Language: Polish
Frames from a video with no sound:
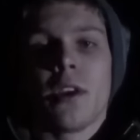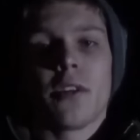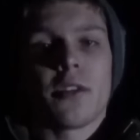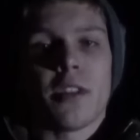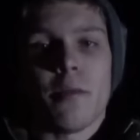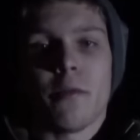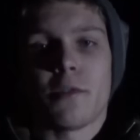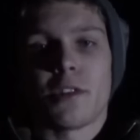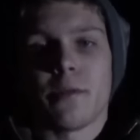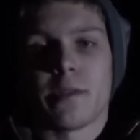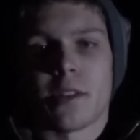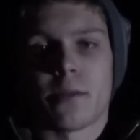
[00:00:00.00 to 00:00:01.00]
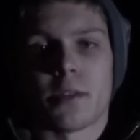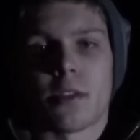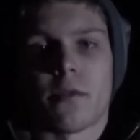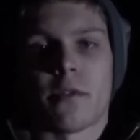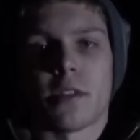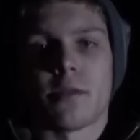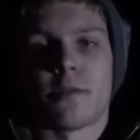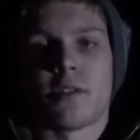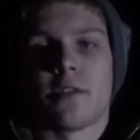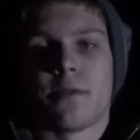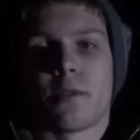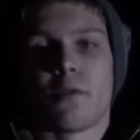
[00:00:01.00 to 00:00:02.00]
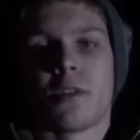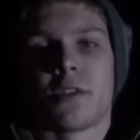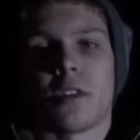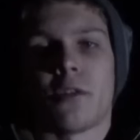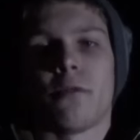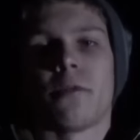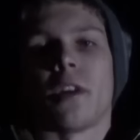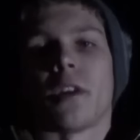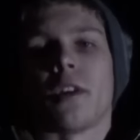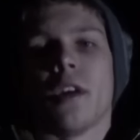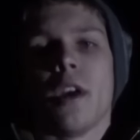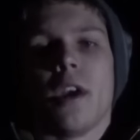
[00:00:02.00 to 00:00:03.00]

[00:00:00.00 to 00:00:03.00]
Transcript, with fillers: To samo możemy zaobserwować przy zwykłych żarówkach.